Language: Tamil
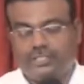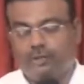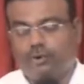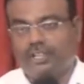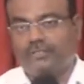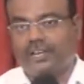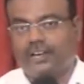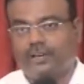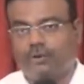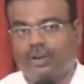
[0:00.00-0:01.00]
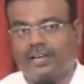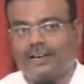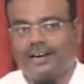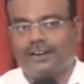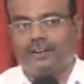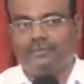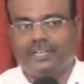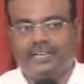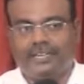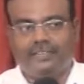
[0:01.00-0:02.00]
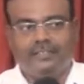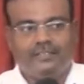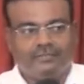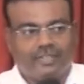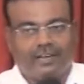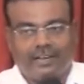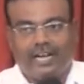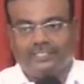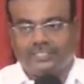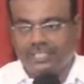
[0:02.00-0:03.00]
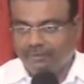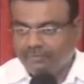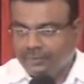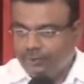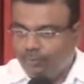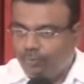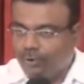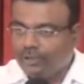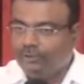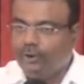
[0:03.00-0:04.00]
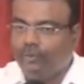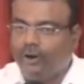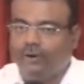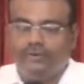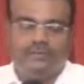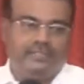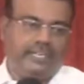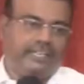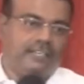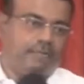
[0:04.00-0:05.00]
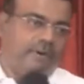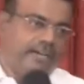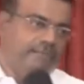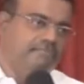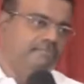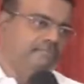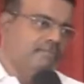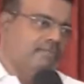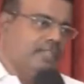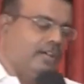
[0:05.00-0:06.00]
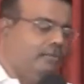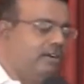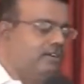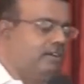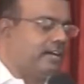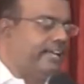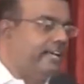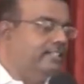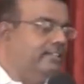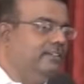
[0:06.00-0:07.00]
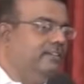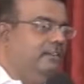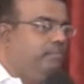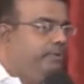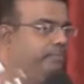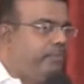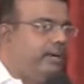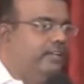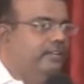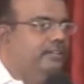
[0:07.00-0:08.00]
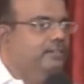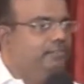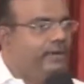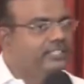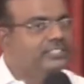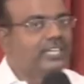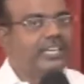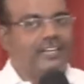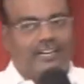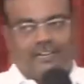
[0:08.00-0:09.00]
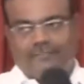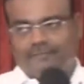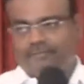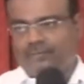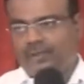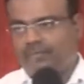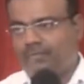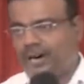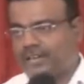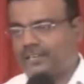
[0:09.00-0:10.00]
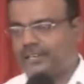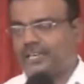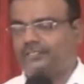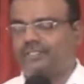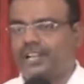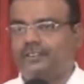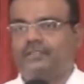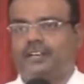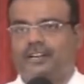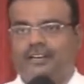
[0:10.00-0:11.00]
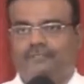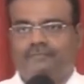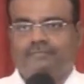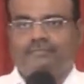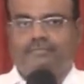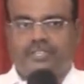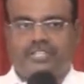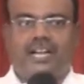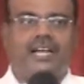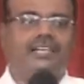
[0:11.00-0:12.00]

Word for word: சிறு குழந்தைகளை கொல்ல காரணம் என்ன தன் ராஜ்யம் போய்விடுமோ என்ற பயம் அது மட்டும் கிடையாது பிற்பாடு பரிசெயர்கள் மார்க்க தலைவர்கள் பிரதான